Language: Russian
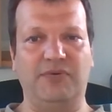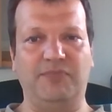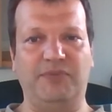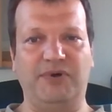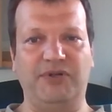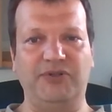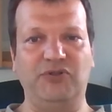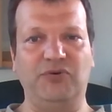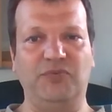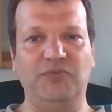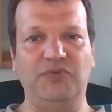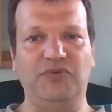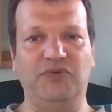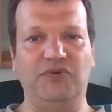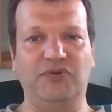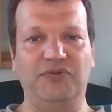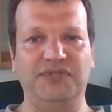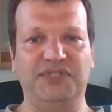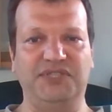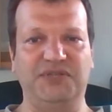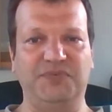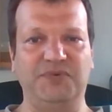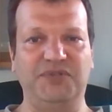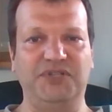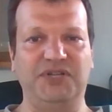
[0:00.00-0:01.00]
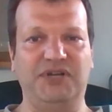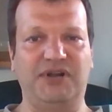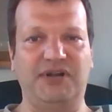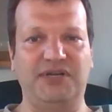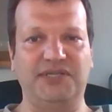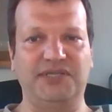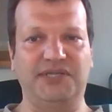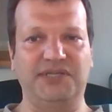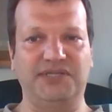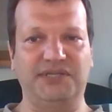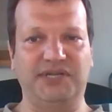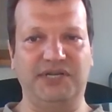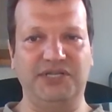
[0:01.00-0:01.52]
подобного рода семинарах
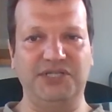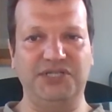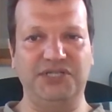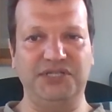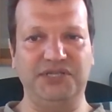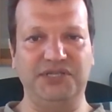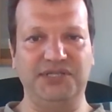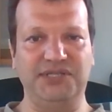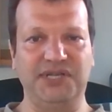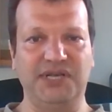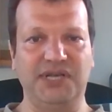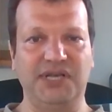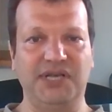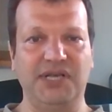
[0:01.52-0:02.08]
со Consciousness,